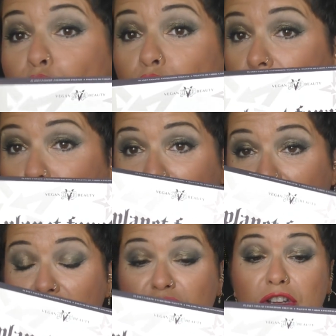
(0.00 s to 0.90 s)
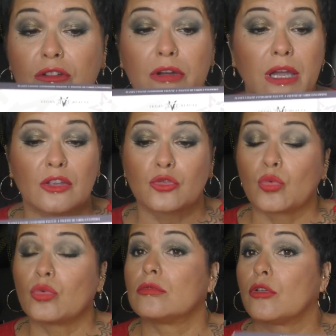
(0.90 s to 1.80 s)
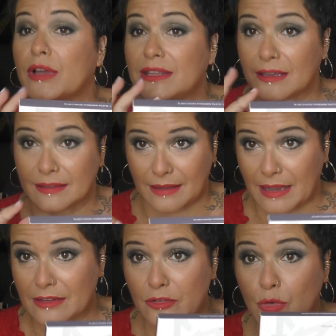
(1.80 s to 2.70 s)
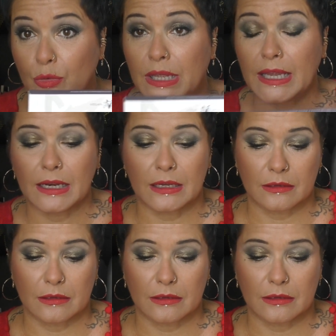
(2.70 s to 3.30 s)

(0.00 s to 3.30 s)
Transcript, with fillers: dans un packaging en carton, on va dire traditionnel.